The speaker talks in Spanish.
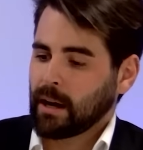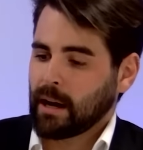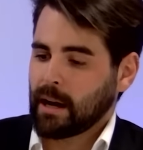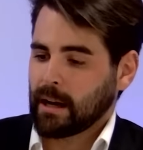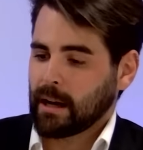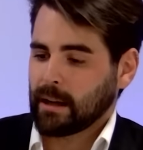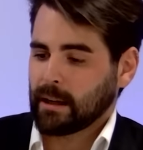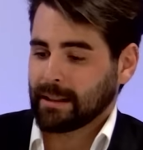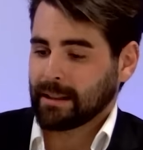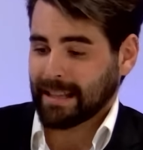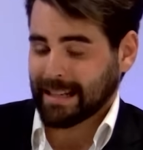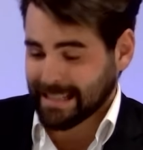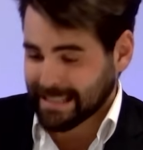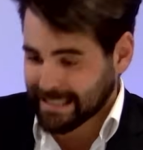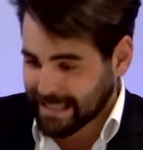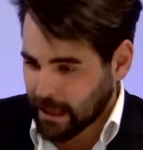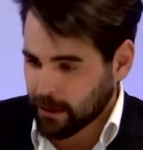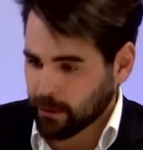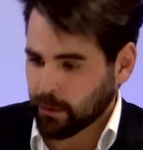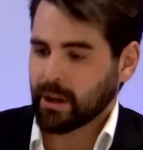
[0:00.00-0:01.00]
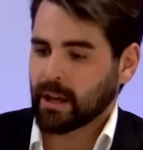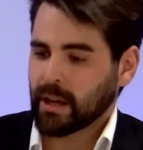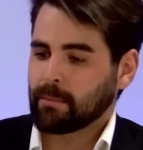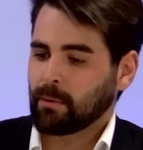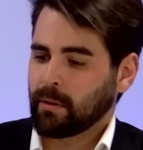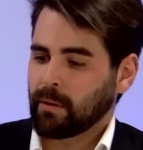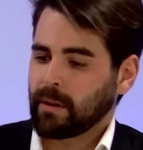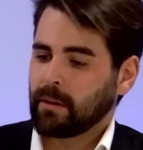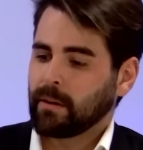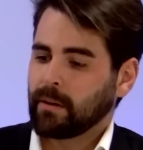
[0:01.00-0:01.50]
eh, de Estado y el
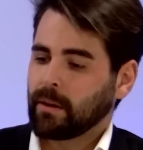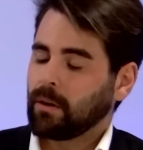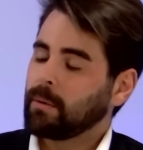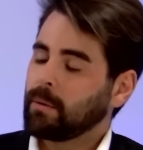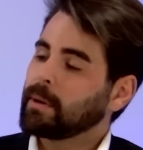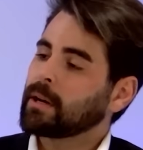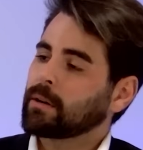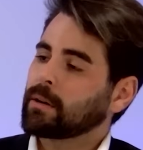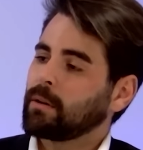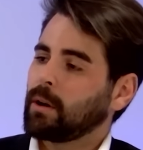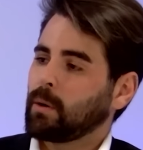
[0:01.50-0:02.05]
modelo de gobierno del